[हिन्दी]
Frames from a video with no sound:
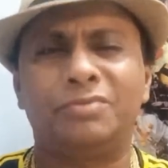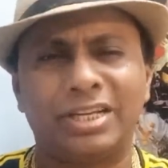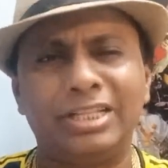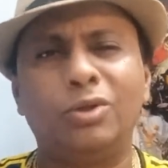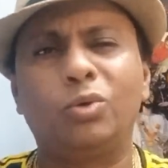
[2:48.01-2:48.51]

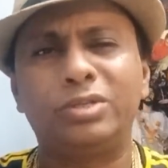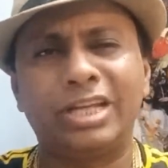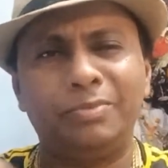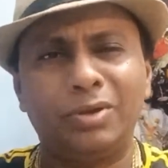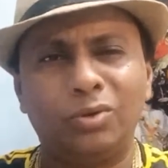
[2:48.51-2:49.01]
सनी देओल को
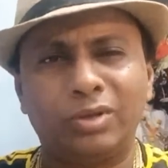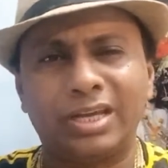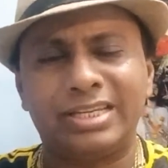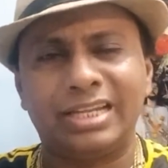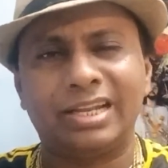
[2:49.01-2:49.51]
जेल में
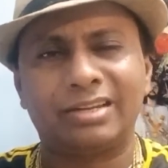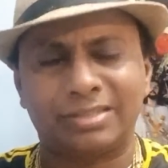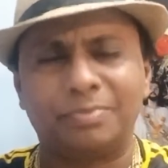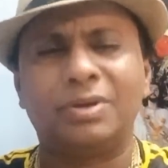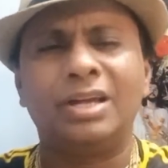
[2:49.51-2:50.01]
उनके जेलर
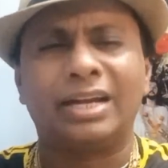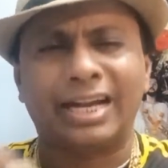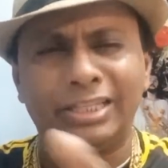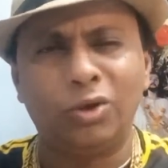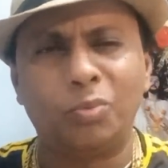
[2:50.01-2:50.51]
सब
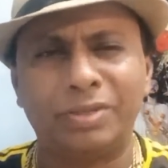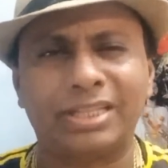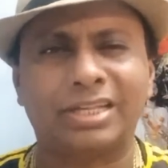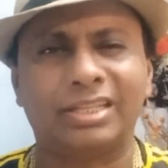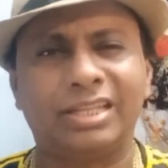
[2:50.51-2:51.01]
कई दिन लोग
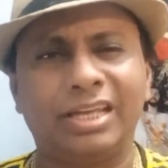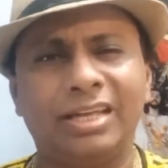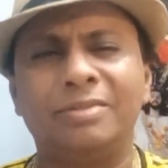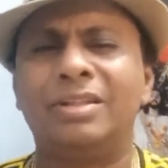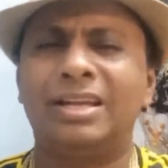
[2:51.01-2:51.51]
मदद करते हैं